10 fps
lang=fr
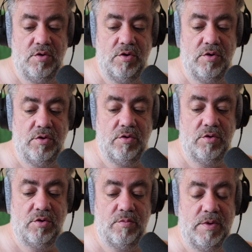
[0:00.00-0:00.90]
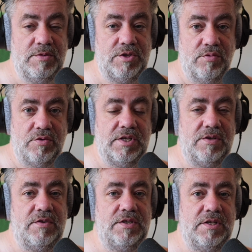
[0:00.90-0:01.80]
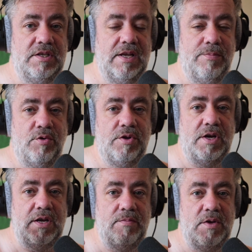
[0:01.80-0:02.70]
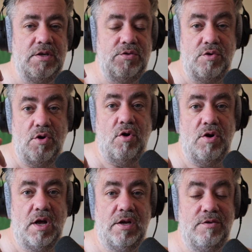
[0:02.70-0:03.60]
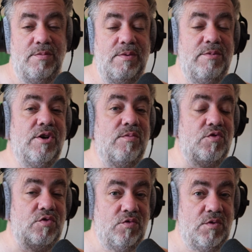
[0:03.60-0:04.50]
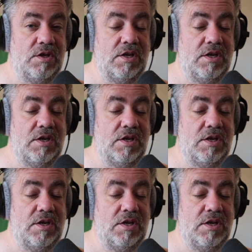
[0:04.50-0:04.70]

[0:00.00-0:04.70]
euh, que ma mission dans cette vie, c'était d'apprendre à aimer ce corps-là et de m'aimer comme je suis.